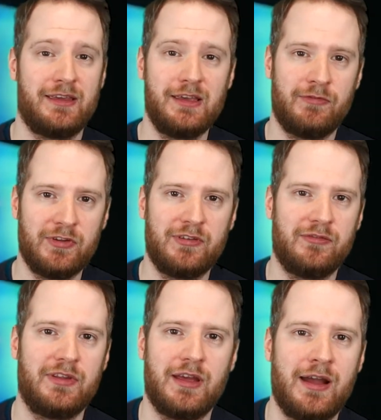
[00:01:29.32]
Hier
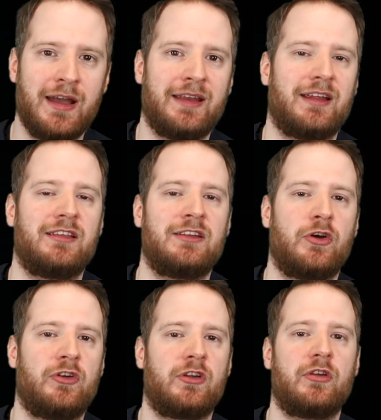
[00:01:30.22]
wissen wir, dass er in
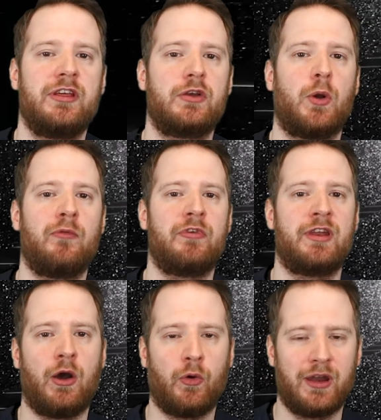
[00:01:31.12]
Deutschland noch nicht kommen
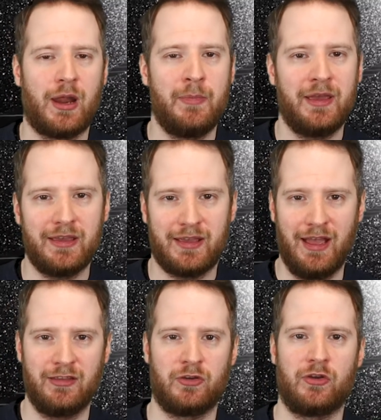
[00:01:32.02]
wird. Auch in
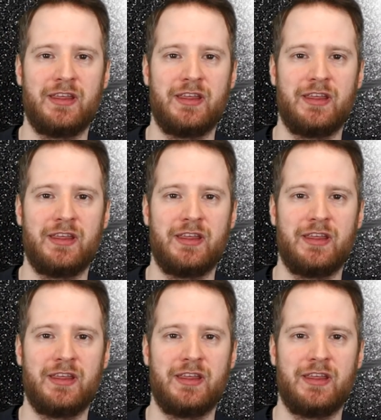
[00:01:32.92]
Amerika ist er noch